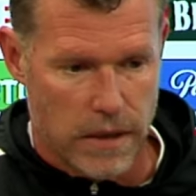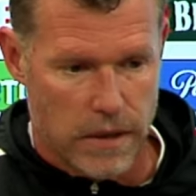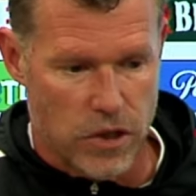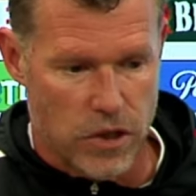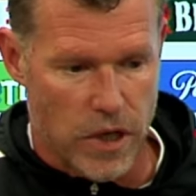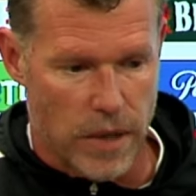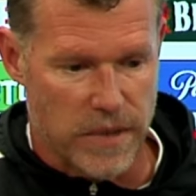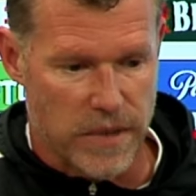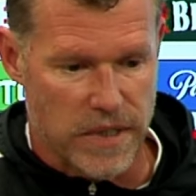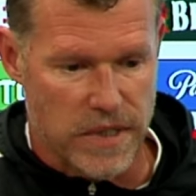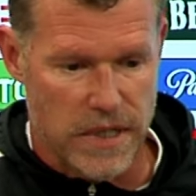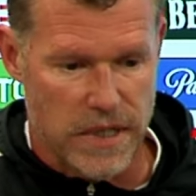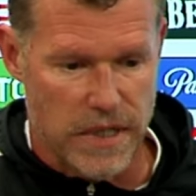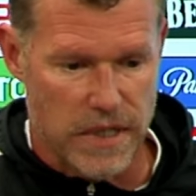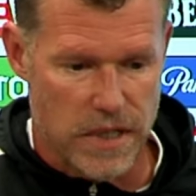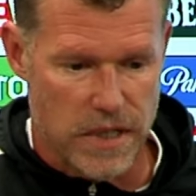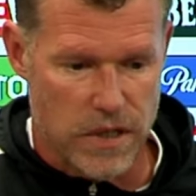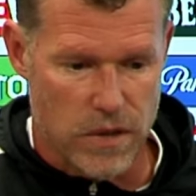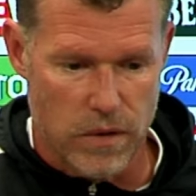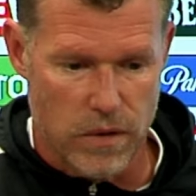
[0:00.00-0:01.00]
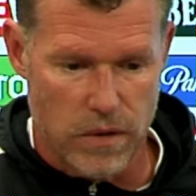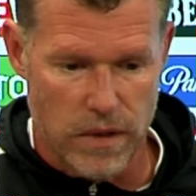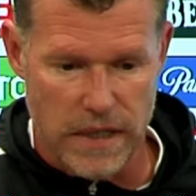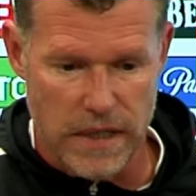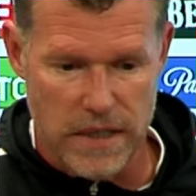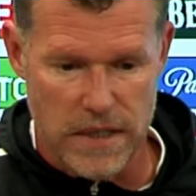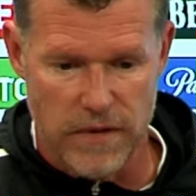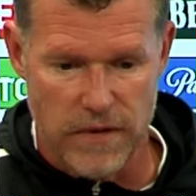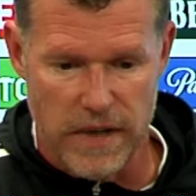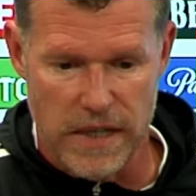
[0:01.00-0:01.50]
Champions League-Saison,
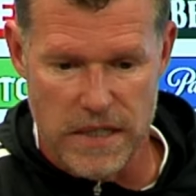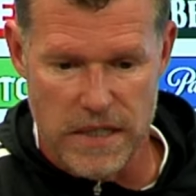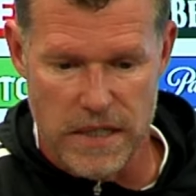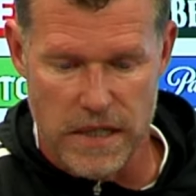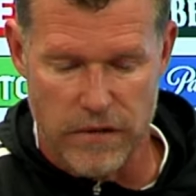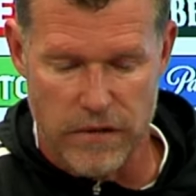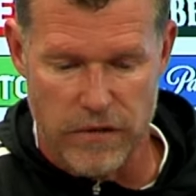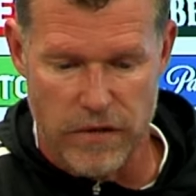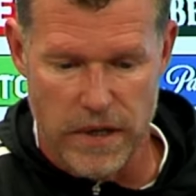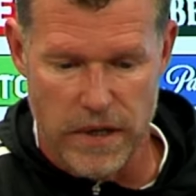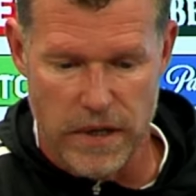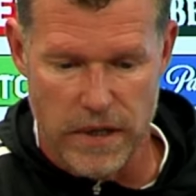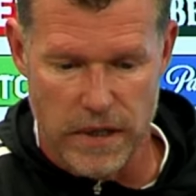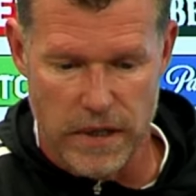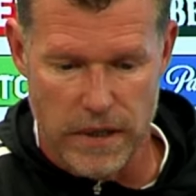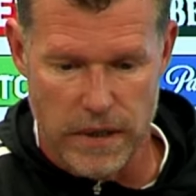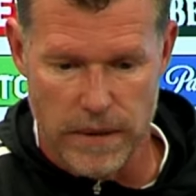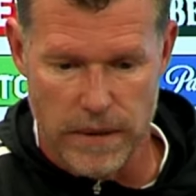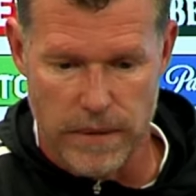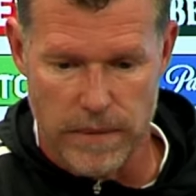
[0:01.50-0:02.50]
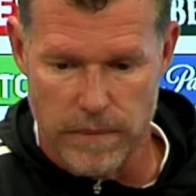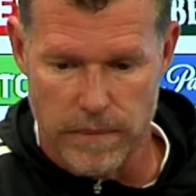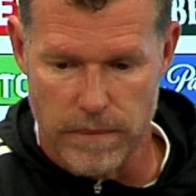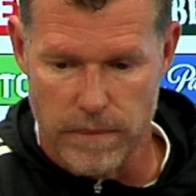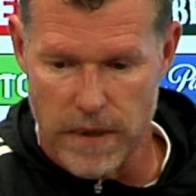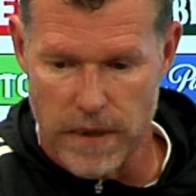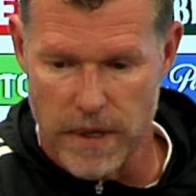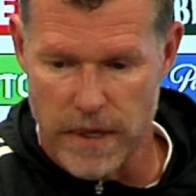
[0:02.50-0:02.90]
ganz wahnsinnig viele ähm,